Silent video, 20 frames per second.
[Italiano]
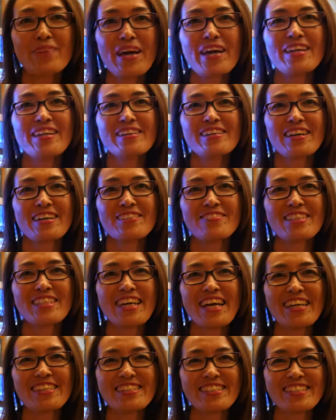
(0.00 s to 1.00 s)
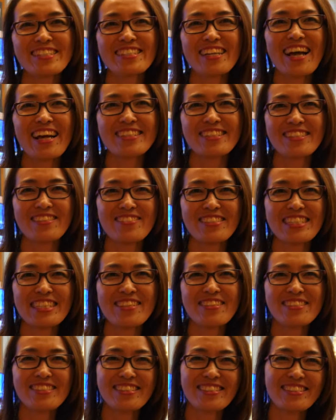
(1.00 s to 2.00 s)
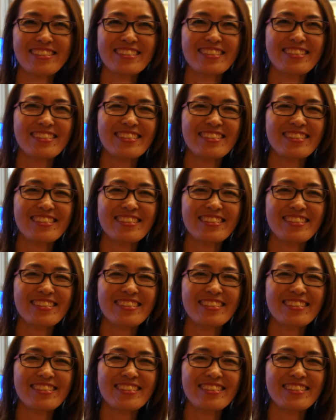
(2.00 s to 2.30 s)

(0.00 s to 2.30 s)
Bene, arrivederci, grazie Emilio.